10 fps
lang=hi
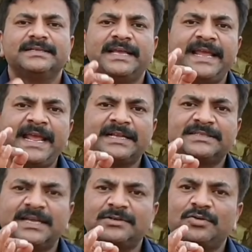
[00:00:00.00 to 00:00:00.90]
है एक
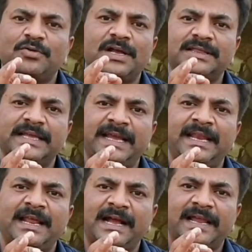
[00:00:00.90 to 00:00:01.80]
सरसों का
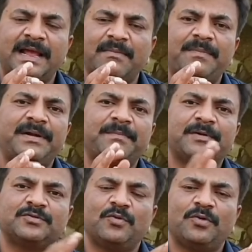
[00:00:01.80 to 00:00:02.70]
तेल अगर हम अपने
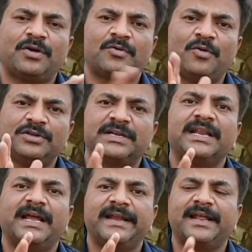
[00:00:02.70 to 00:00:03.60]
पशुओं को रोज़
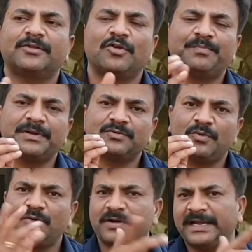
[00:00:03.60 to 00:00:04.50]
खिलाएं ना तो
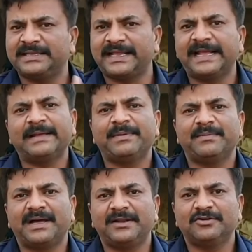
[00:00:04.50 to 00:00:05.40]
पशुओं को कई तरह की
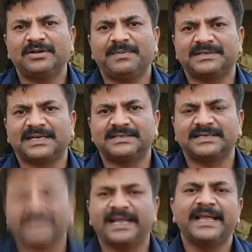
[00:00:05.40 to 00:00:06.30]
बीमारियों से बचा
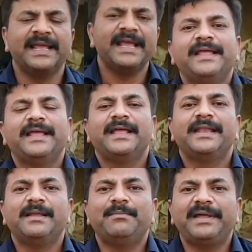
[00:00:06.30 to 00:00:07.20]
सकते हैं
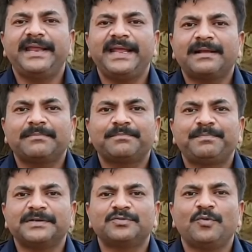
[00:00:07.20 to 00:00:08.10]
नंबर एक
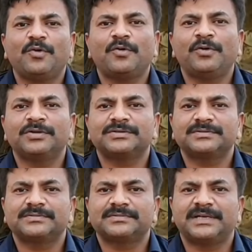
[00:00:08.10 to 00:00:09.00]
पशुओं को
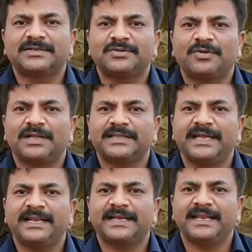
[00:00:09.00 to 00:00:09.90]
सरसों का
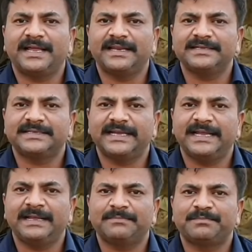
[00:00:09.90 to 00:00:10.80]
तेल खिलाने से
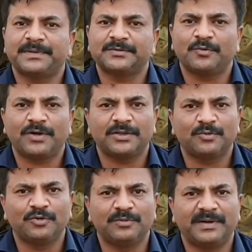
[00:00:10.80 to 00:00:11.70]
पशुओं का
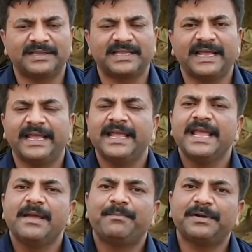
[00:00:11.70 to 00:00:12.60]
दूध बढ़ता है
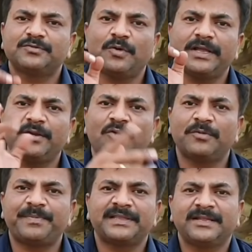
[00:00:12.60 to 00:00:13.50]
पशुओं की रोग
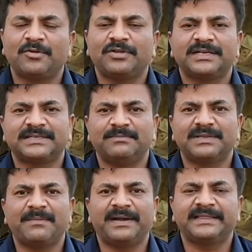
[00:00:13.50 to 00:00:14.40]
प्रतिरोधक
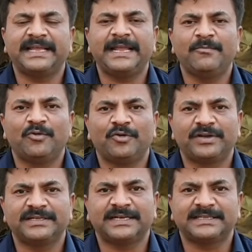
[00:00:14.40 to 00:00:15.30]
क्षमता बढ़ती है
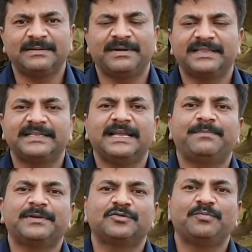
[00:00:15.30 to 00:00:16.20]
इम्यूनिटी शक्ति बढ़ती है
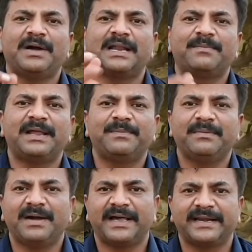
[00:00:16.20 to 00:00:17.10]
पशु बार बार
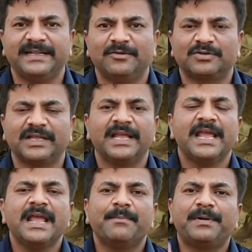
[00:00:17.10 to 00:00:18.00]
बीमार नहीं होते
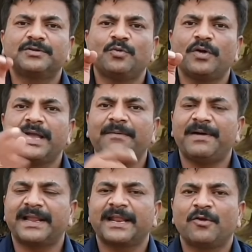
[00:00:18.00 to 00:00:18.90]
पशुओं के
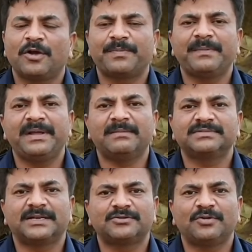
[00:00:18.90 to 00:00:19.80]
अफारे रोग पे भी हम
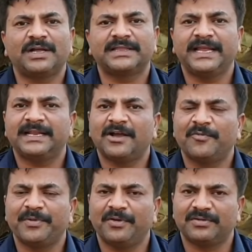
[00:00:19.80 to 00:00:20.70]
सरसों का तेल का
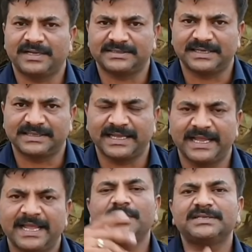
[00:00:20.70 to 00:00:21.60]
उपयोग कर सकते
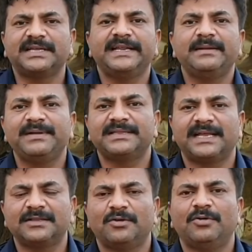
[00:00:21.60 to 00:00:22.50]
हैं क्योंकि शरीर में
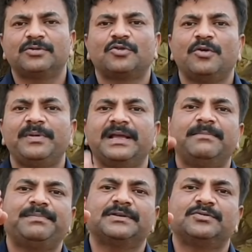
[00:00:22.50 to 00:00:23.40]
दर्द हो तो भी
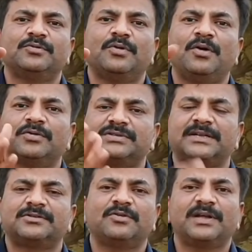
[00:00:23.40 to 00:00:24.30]
हम पशु को
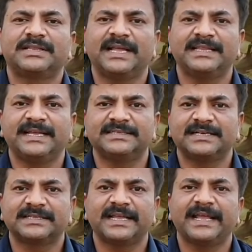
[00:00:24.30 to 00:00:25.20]
सरसों का तेल दे
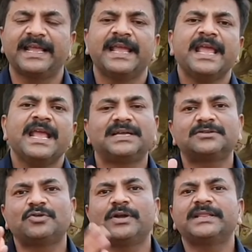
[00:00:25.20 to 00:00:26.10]
सकते हैं
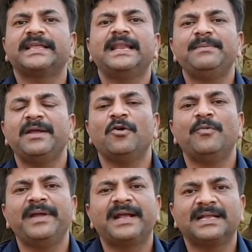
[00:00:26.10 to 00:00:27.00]
सरसों के तेल में
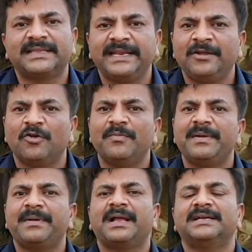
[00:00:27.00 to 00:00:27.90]
ओमेगा थ्री
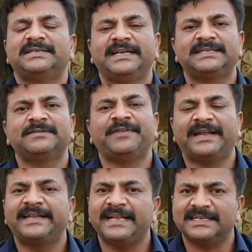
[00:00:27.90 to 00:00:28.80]
ओमेगा सिक्स
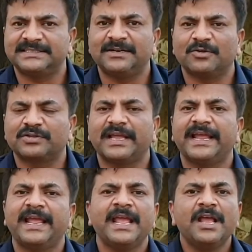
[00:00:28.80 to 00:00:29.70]
फैटी एसिड होते
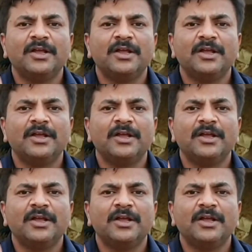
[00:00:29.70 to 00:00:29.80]
हैं